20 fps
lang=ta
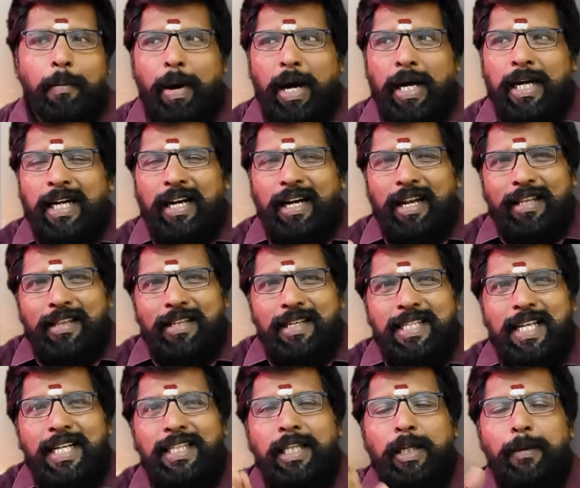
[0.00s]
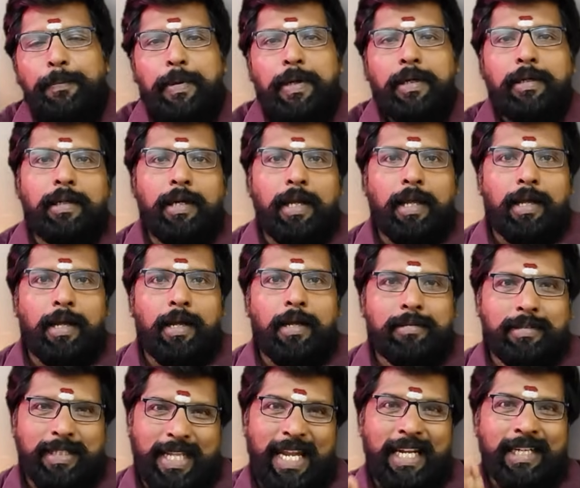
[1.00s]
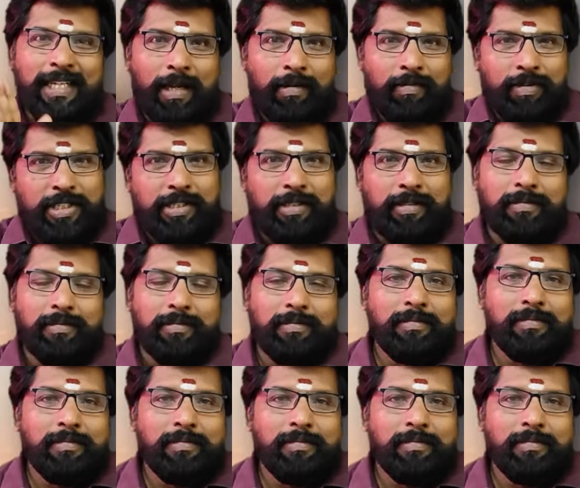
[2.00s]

மக்களை திசை திருப்புகின்ற டேக் டைவர்ஷன்